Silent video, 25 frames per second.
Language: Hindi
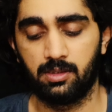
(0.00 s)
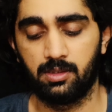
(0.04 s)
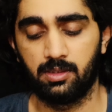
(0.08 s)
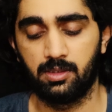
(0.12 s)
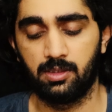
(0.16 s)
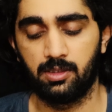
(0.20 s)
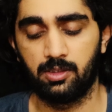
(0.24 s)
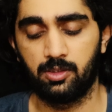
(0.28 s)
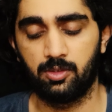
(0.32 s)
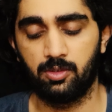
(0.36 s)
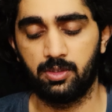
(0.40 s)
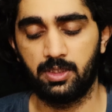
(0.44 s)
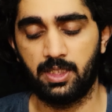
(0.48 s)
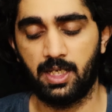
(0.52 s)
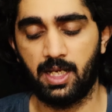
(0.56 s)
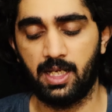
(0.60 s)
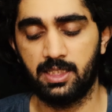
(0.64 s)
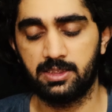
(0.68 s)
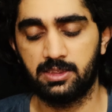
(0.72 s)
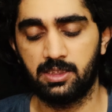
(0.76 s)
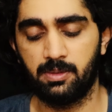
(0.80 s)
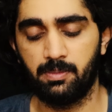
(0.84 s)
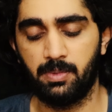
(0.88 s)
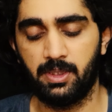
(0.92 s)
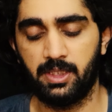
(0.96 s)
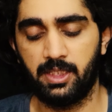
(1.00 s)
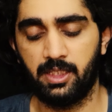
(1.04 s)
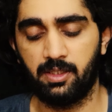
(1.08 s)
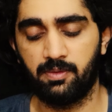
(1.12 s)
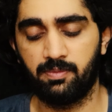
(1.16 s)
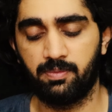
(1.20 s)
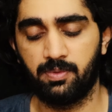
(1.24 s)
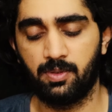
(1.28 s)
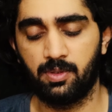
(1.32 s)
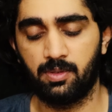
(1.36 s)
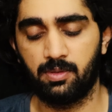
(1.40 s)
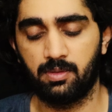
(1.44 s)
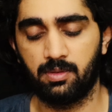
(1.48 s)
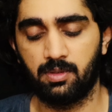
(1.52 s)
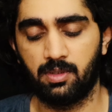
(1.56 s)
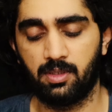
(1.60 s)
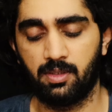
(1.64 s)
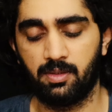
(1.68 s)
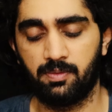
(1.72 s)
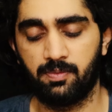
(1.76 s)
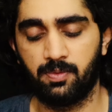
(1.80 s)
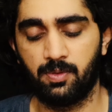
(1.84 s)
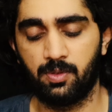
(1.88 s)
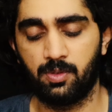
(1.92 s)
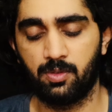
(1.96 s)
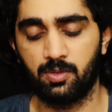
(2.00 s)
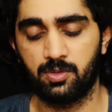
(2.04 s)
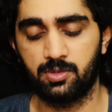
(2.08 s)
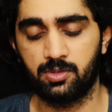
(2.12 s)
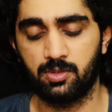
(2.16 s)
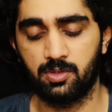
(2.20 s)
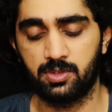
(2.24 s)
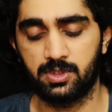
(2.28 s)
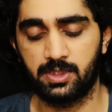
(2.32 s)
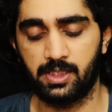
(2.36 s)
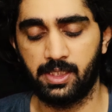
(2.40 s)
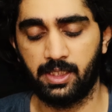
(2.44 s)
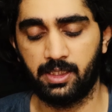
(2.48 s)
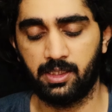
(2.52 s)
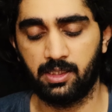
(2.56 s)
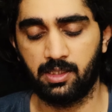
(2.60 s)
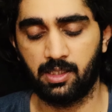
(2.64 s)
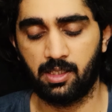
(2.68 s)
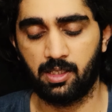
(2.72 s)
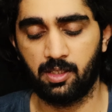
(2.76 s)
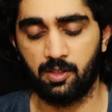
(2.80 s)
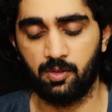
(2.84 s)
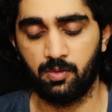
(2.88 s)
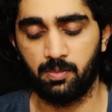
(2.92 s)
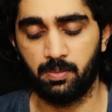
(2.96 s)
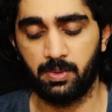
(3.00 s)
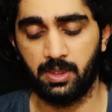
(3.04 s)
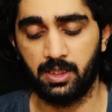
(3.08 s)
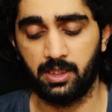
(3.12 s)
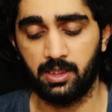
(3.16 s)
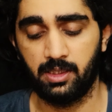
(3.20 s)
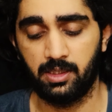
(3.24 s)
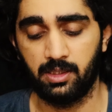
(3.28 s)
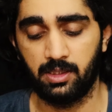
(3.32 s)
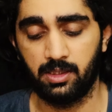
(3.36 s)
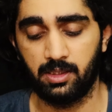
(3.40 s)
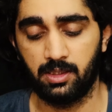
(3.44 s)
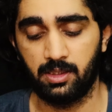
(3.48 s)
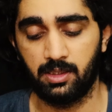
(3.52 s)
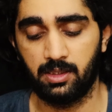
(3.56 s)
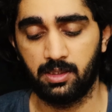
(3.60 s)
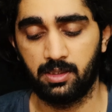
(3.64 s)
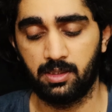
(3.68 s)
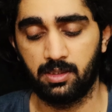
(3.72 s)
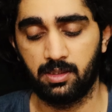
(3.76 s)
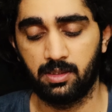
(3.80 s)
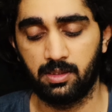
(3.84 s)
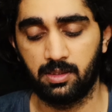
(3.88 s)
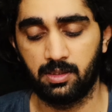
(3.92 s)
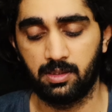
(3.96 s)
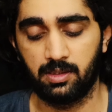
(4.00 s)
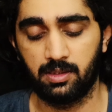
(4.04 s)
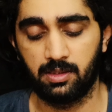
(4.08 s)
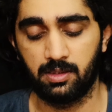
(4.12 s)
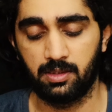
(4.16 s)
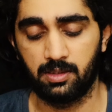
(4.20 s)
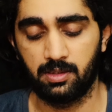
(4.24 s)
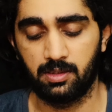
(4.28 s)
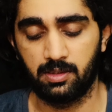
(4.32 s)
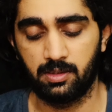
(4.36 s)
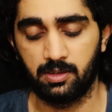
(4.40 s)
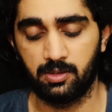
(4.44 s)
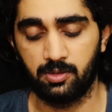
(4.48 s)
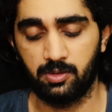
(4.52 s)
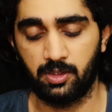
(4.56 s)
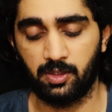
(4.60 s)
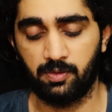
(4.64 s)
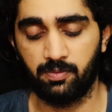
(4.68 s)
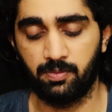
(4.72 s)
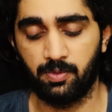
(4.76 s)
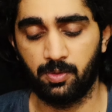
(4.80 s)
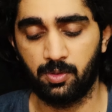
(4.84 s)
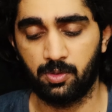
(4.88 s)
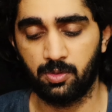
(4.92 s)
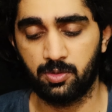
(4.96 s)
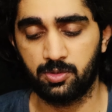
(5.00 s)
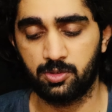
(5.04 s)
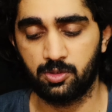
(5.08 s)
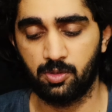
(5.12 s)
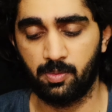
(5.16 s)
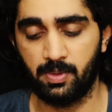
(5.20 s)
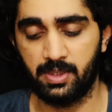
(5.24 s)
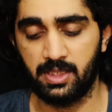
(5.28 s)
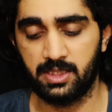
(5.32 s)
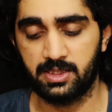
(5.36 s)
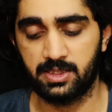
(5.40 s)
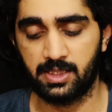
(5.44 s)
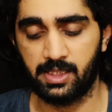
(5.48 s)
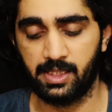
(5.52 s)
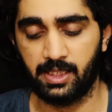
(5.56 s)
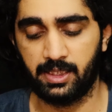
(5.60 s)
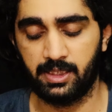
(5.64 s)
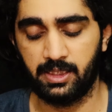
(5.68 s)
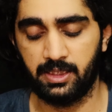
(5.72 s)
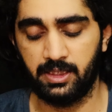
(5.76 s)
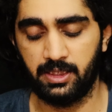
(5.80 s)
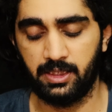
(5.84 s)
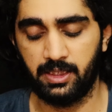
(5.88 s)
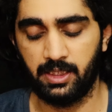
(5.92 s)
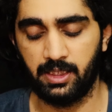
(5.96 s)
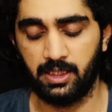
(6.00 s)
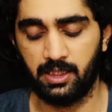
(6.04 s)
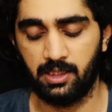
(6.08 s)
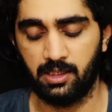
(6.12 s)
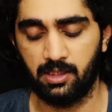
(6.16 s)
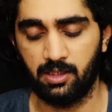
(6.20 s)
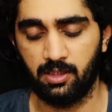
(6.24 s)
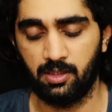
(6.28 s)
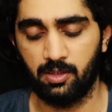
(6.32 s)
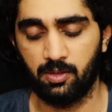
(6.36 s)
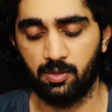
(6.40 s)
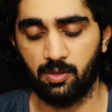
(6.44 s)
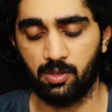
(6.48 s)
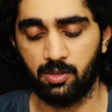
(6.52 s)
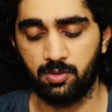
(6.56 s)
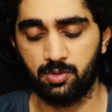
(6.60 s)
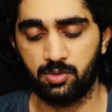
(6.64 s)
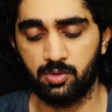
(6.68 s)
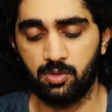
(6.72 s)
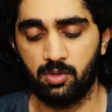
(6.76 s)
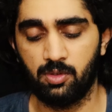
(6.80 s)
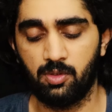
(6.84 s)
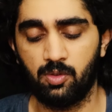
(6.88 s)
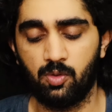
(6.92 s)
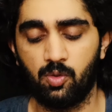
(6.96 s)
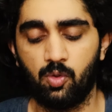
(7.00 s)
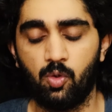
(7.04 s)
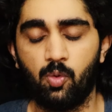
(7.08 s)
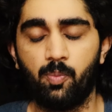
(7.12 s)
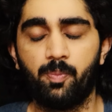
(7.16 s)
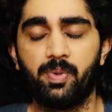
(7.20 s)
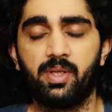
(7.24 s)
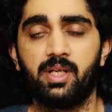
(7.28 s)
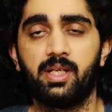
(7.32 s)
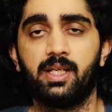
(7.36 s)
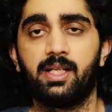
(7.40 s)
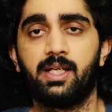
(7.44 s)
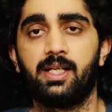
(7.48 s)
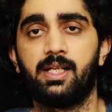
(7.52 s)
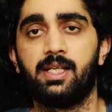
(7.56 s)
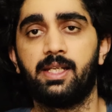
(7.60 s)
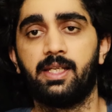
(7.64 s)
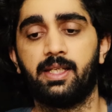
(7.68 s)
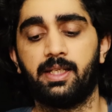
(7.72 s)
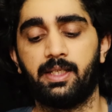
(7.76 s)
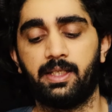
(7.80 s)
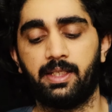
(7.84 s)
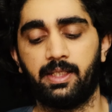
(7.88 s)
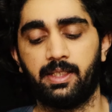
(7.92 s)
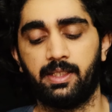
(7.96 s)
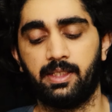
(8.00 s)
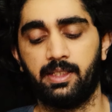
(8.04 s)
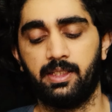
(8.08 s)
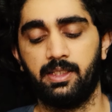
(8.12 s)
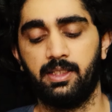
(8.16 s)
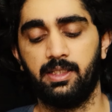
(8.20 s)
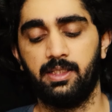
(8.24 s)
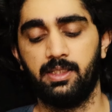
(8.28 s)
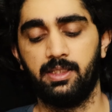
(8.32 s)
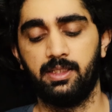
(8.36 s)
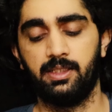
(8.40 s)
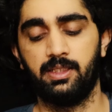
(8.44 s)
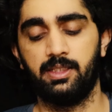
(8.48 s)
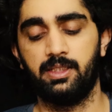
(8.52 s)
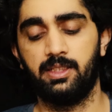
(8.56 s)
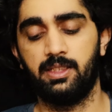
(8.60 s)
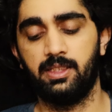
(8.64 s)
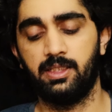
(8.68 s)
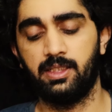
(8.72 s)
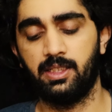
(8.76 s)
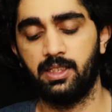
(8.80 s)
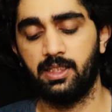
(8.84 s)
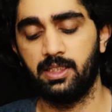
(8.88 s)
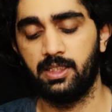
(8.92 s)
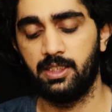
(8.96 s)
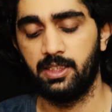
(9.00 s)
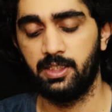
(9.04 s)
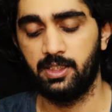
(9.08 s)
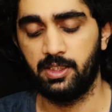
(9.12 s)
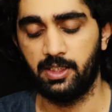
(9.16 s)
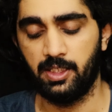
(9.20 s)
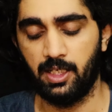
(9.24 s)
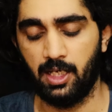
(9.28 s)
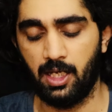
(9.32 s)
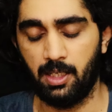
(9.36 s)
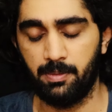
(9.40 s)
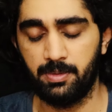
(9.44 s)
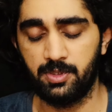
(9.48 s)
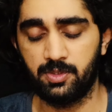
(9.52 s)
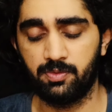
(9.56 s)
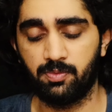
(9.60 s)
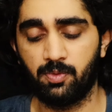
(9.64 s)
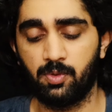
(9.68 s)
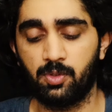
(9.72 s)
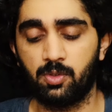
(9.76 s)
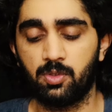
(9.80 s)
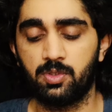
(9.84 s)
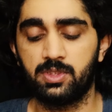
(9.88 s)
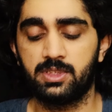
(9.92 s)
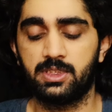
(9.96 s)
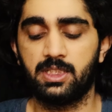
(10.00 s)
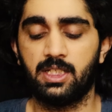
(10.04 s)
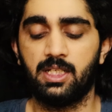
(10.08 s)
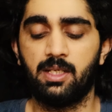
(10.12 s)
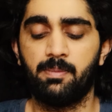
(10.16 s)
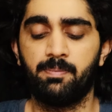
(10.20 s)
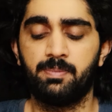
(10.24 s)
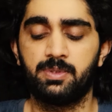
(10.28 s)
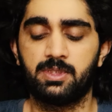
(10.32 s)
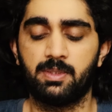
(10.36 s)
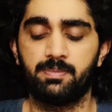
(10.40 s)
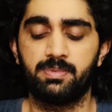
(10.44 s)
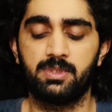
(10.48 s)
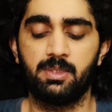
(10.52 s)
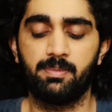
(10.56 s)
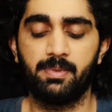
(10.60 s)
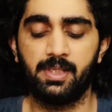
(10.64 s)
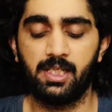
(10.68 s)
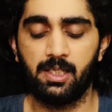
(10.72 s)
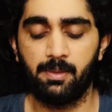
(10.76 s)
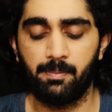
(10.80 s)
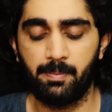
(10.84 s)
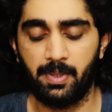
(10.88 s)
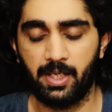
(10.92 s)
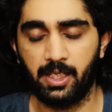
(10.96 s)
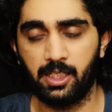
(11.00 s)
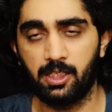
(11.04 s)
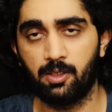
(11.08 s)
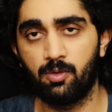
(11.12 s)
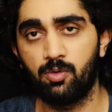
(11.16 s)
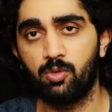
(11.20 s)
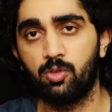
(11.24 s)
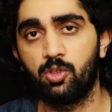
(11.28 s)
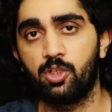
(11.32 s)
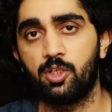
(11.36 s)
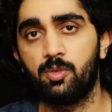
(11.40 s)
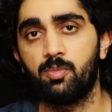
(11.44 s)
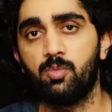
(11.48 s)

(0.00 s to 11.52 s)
तो यहां से मैंने एक फोटोज को सेलेक्ट कर रहा हूं मैं तो एक फोटोज को मैंने सेलेक्ट की है और उसको ओपन कर लिया है ठीक है अब इस फोटोज का आप सबसे पहले हम बैकग्राउंड को रिमूव